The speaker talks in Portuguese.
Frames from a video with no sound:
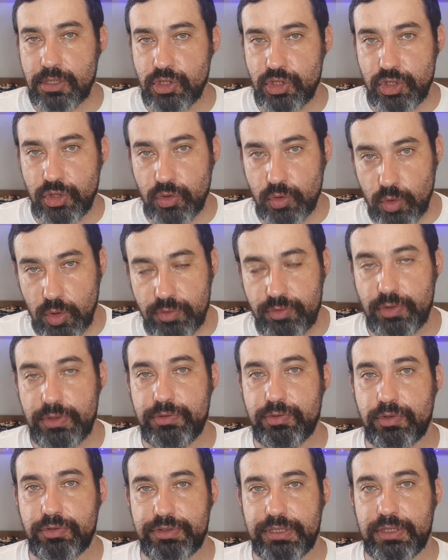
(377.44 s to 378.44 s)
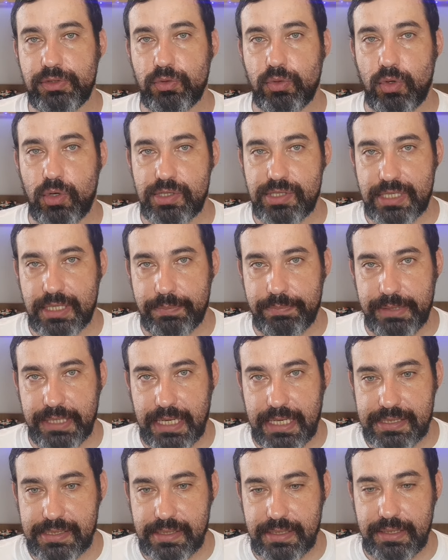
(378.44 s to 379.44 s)
de novo envolvendo Oscar
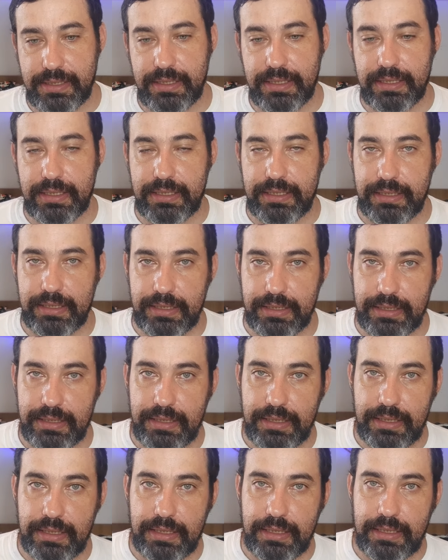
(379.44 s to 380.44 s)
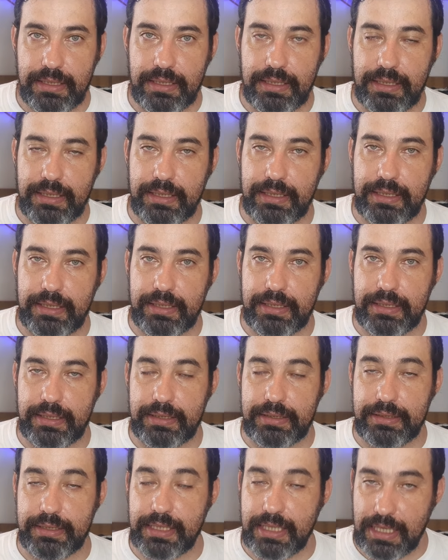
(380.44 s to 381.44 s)
Piastri e,
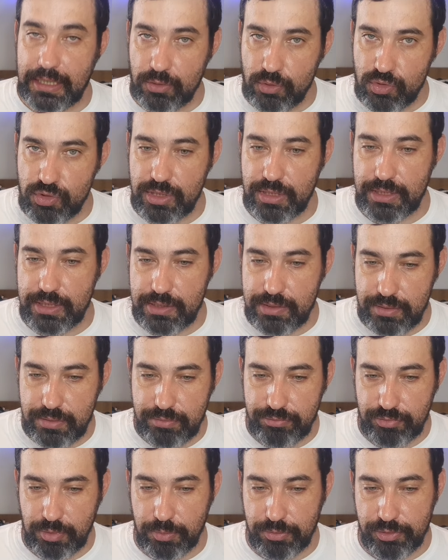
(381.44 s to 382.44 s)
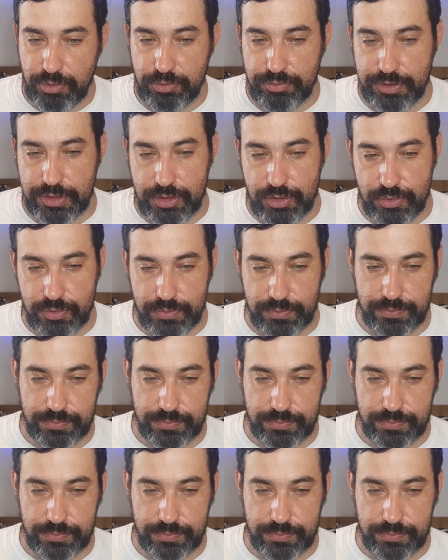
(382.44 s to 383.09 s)
uh, e Carlos Sainz. Vamos ver o vídeo.